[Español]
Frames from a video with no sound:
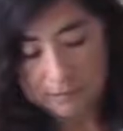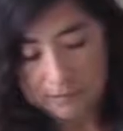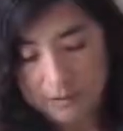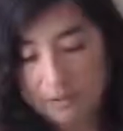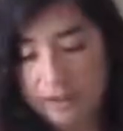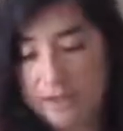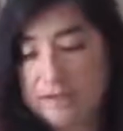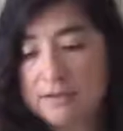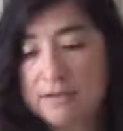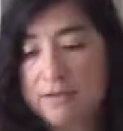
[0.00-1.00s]
Lo que
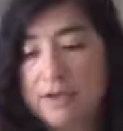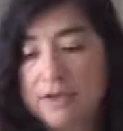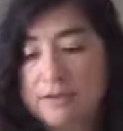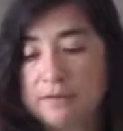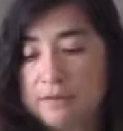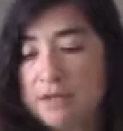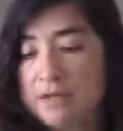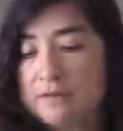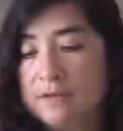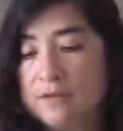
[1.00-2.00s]
hice fue
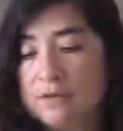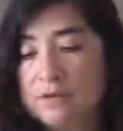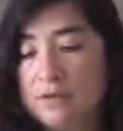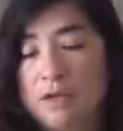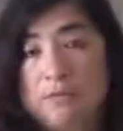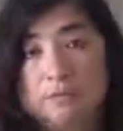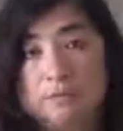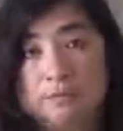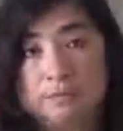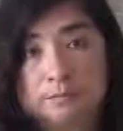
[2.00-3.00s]
seleccionar
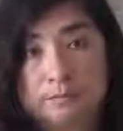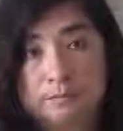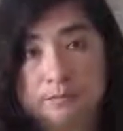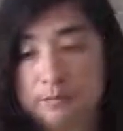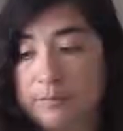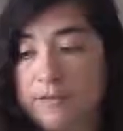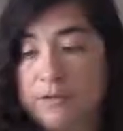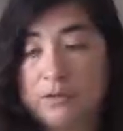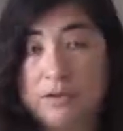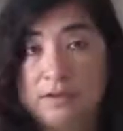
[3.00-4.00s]
un
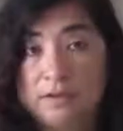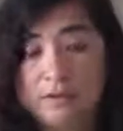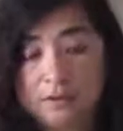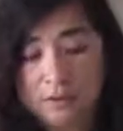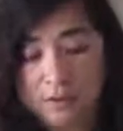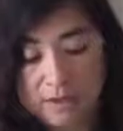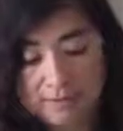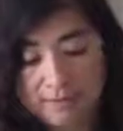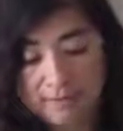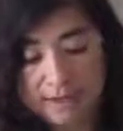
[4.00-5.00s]
pedazo de cinta de
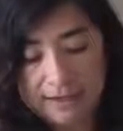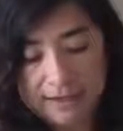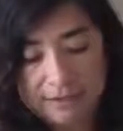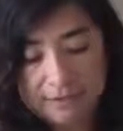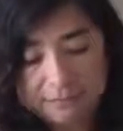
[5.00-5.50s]
organza blanca